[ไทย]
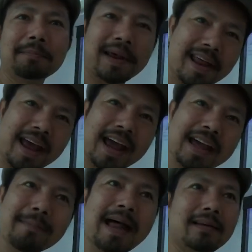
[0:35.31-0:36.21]
ไปเท
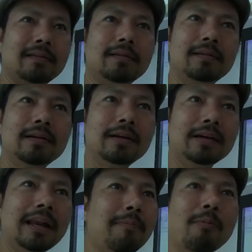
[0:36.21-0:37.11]
ให้มัน
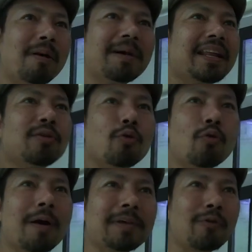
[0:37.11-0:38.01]
แล้วผมก็ไม่ได้ดู
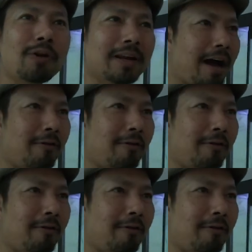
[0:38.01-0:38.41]
ว่ามีคน